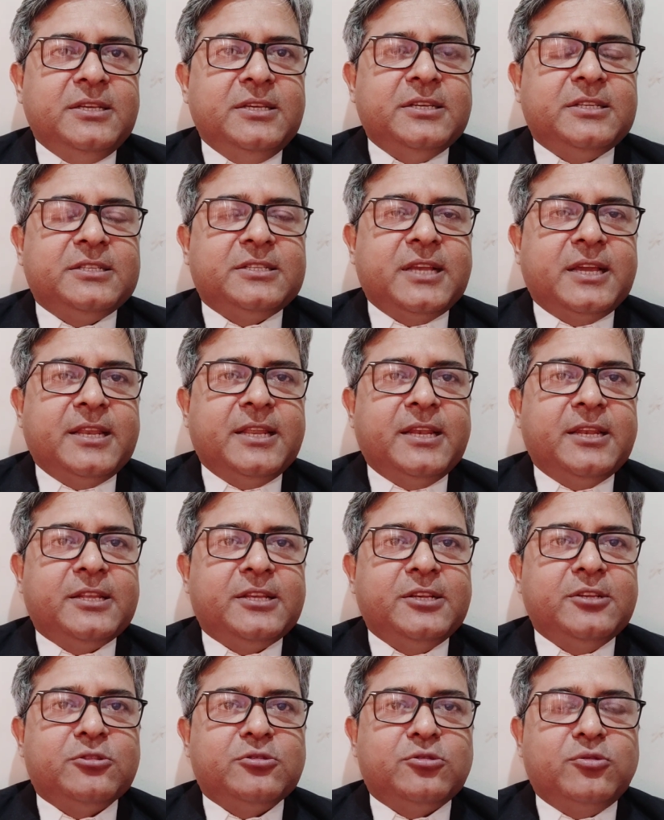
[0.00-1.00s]
इस चैनल
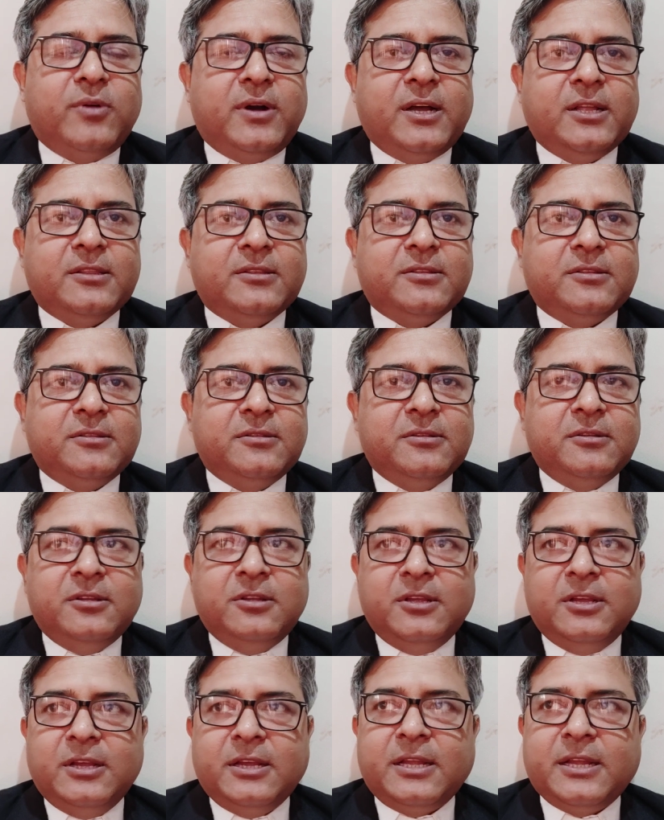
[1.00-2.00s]
की शुरुआत
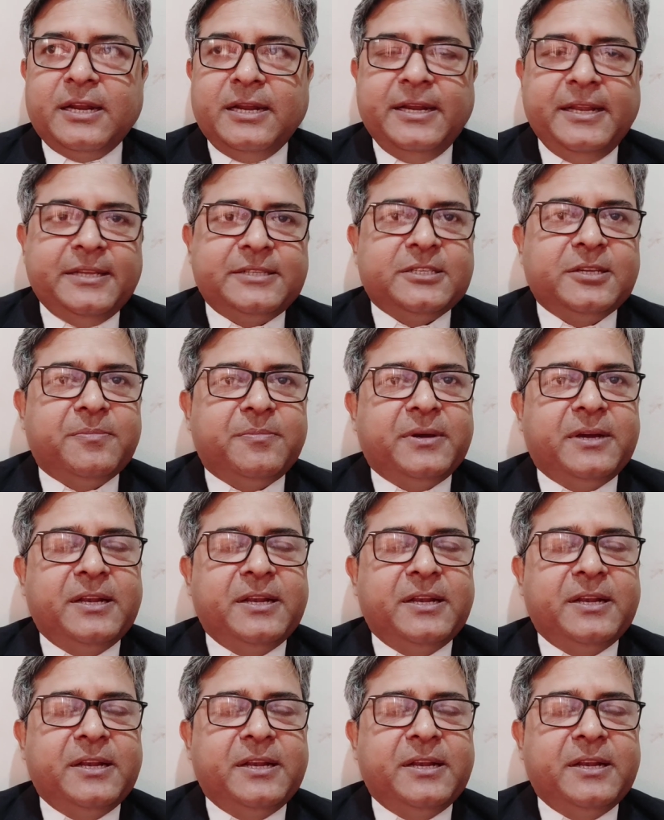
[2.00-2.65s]
करने से